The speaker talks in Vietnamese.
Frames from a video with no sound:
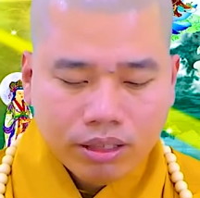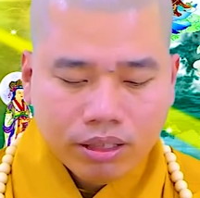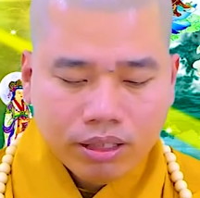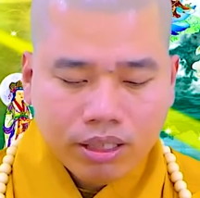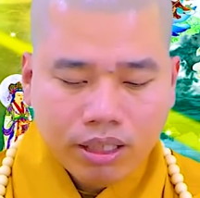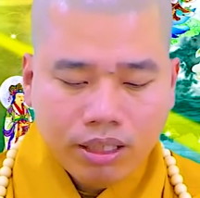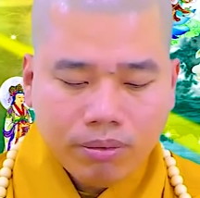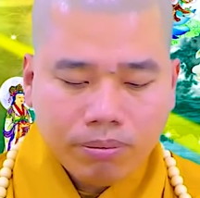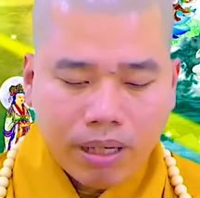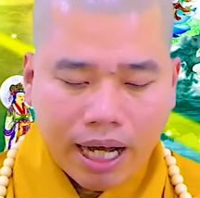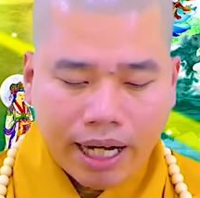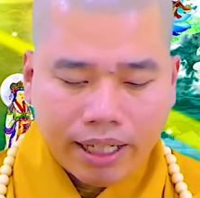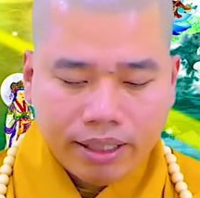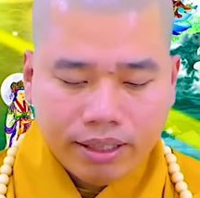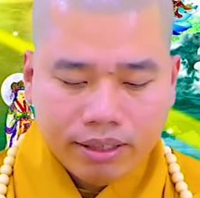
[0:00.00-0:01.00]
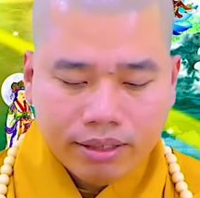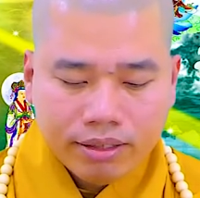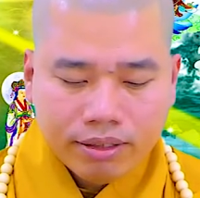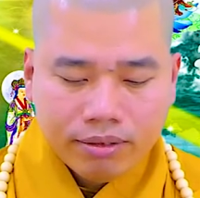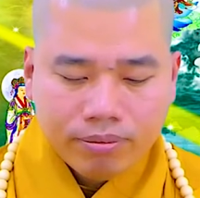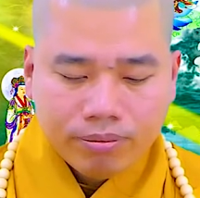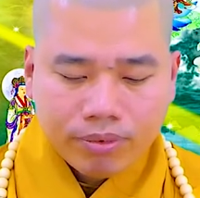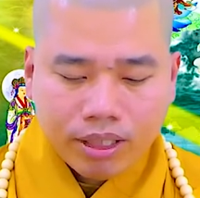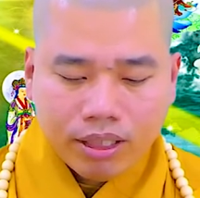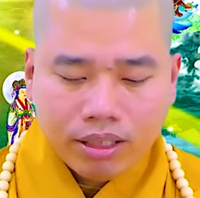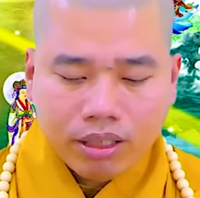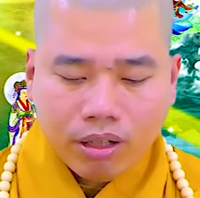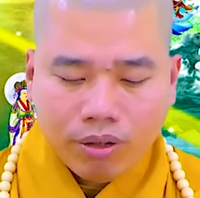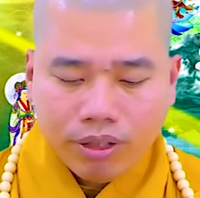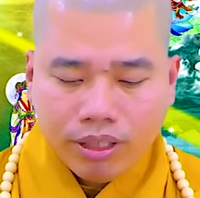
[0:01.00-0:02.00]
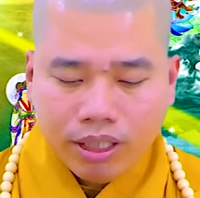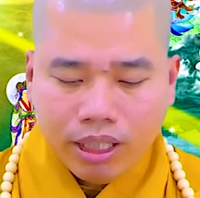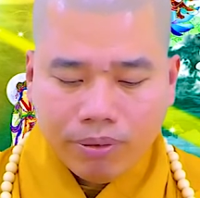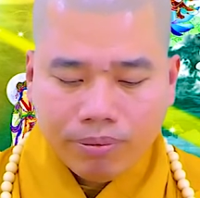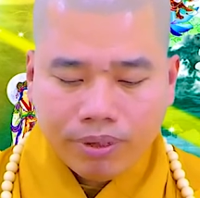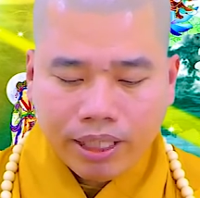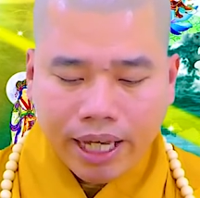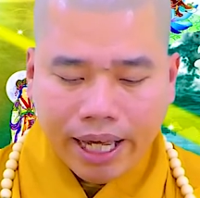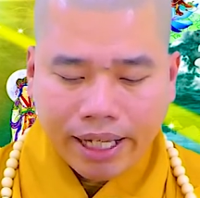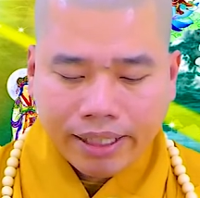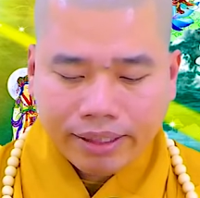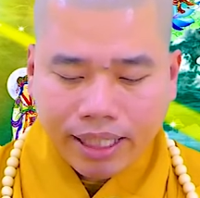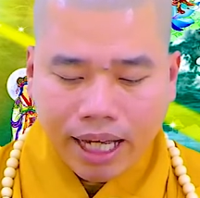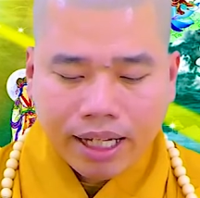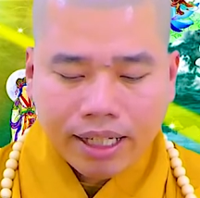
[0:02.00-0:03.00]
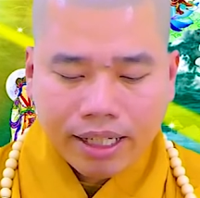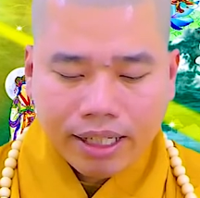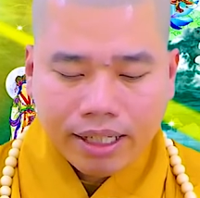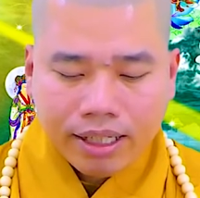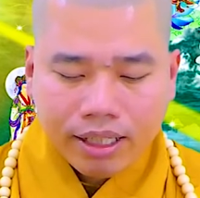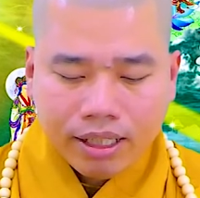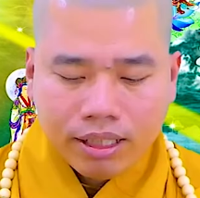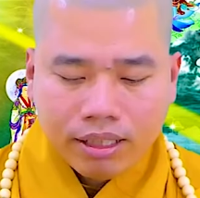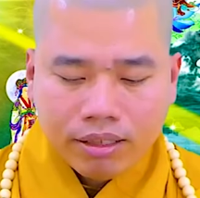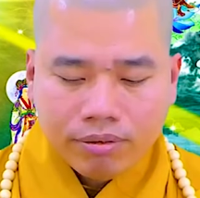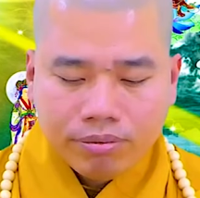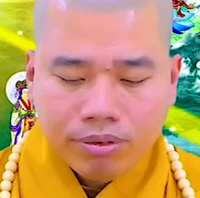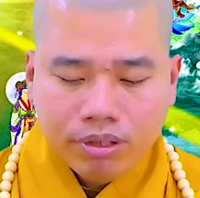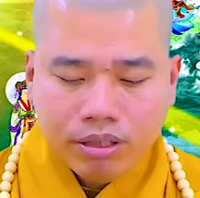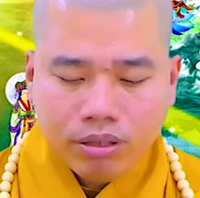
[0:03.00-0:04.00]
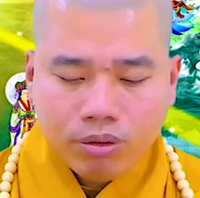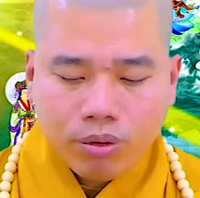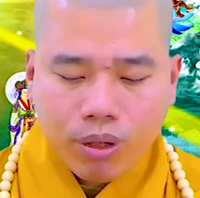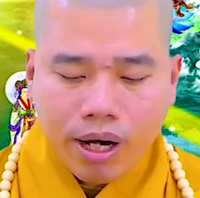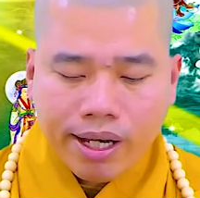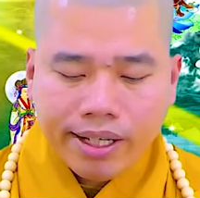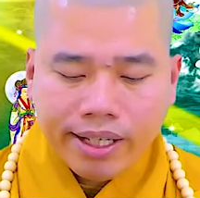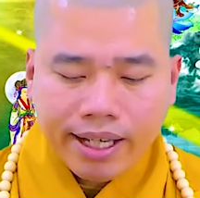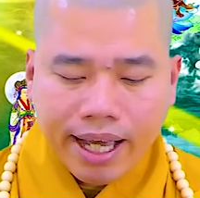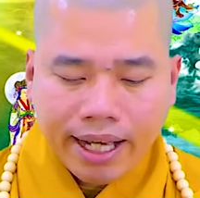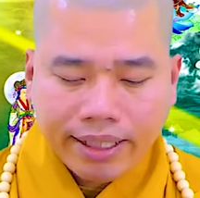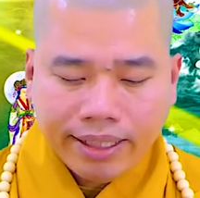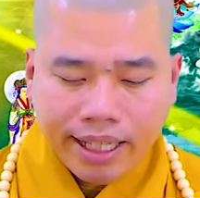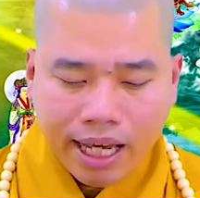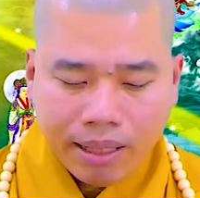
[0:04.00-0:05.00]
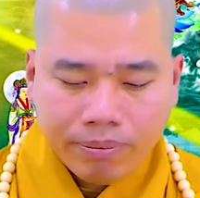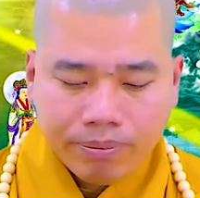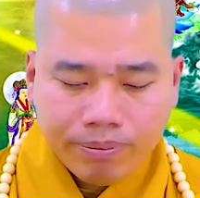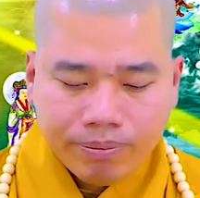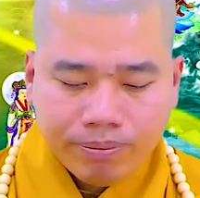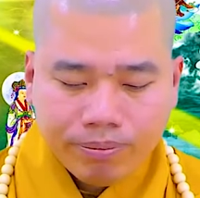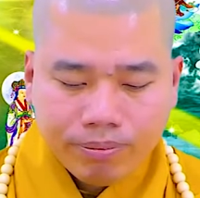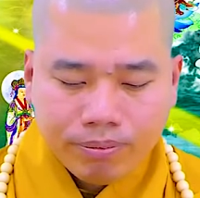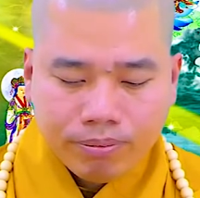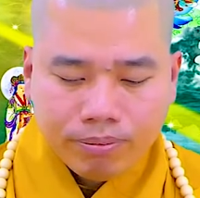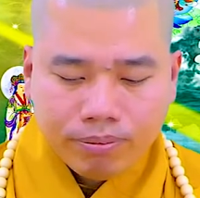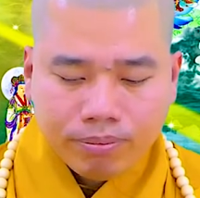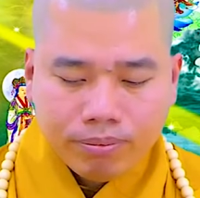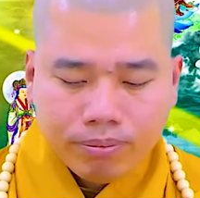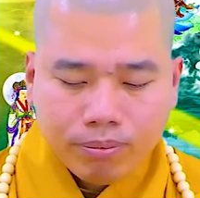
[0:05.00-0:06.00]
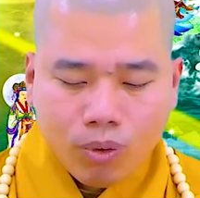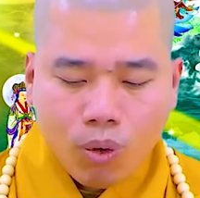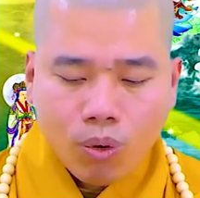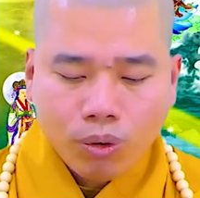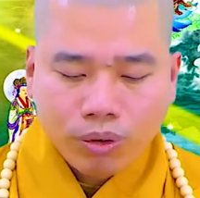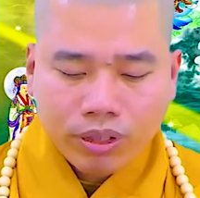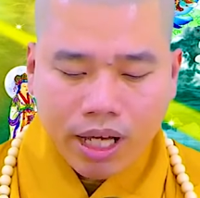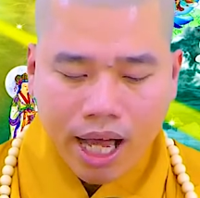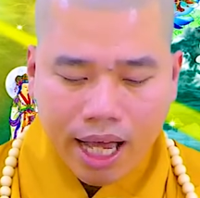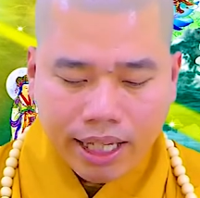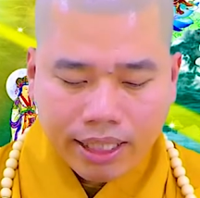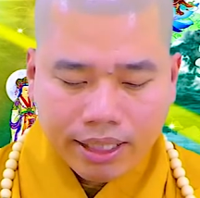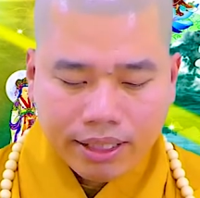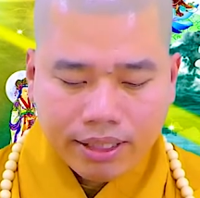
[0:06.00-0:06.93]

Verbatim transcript: khinh mạng thì tội nghiệp càng tăng phước huệ càng giảm buồn thay